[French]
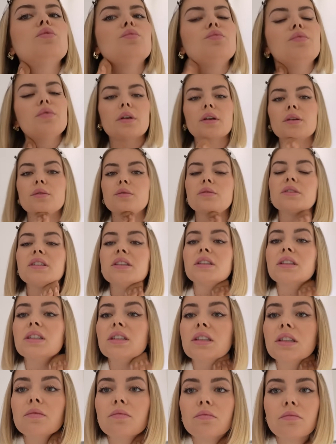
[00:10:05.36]
le plus
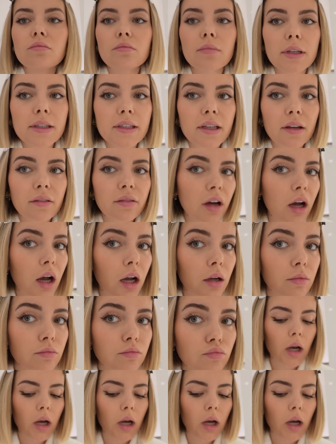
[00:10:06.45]
réussi, mais ça fera